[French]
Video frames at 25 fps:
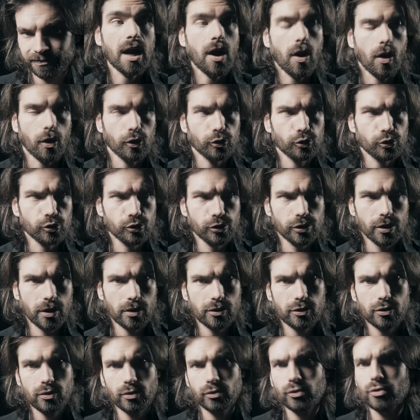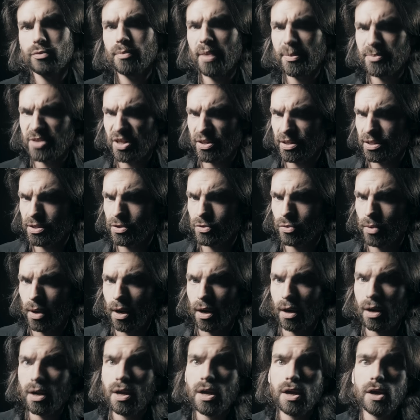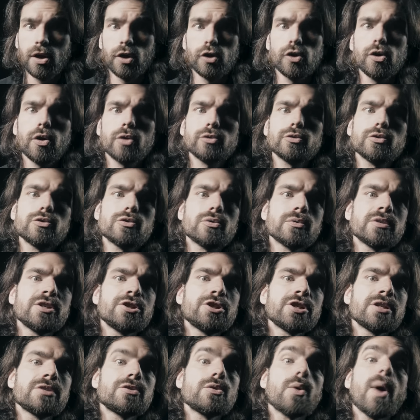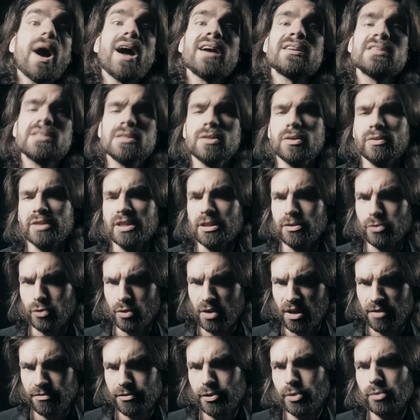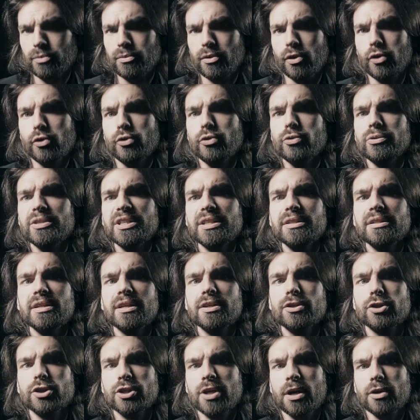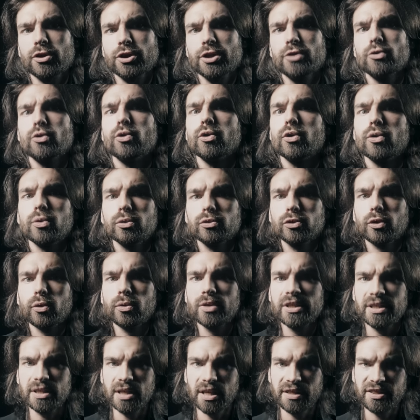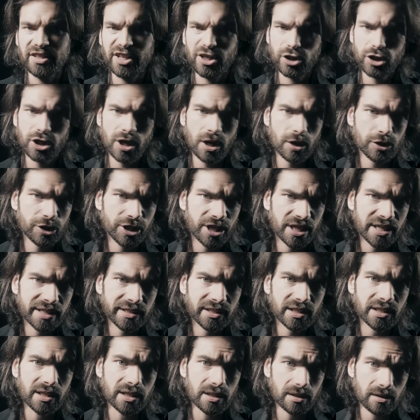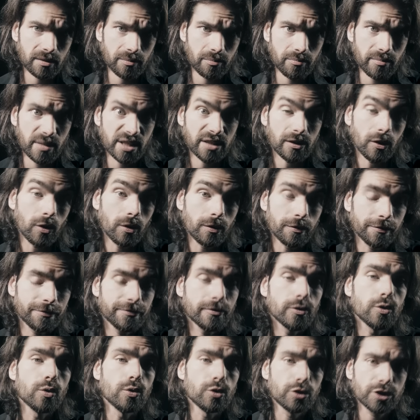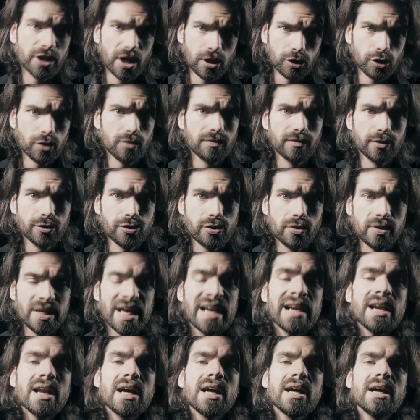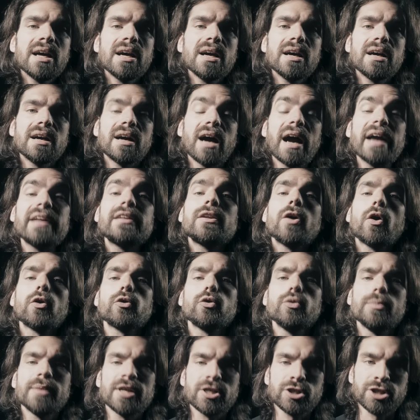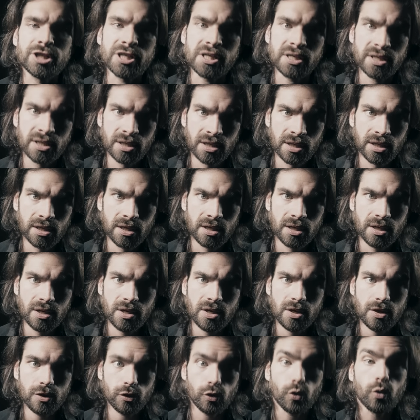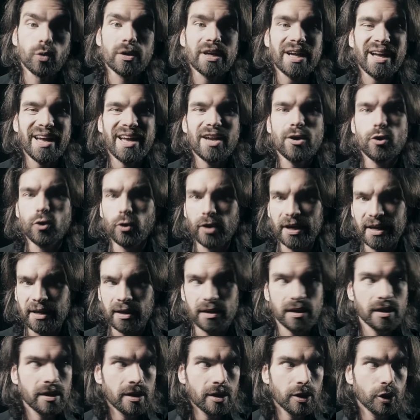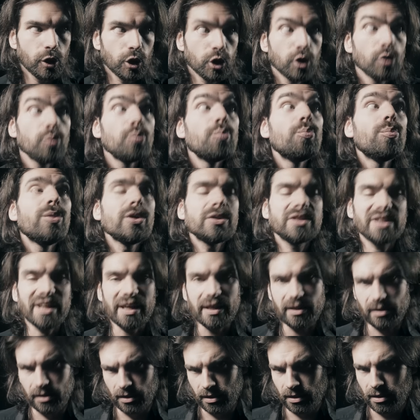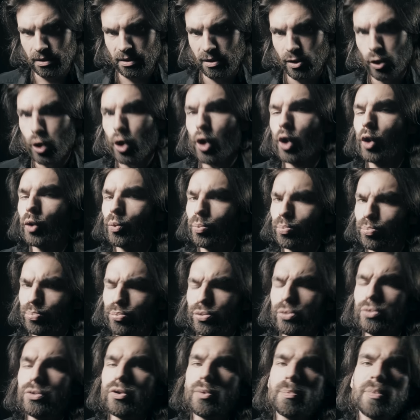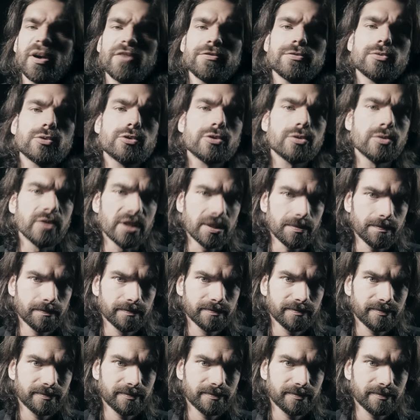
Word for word: Alors, nuançons tout de même cette histoire. Lors de son éjection accidentelle de l'avion, l'unité chargée de contrôler la décharge électrique mettant le feu aux charges conventionnelles a été endommagée. Donc elle aurait peut-être pu ne pas fonctionner.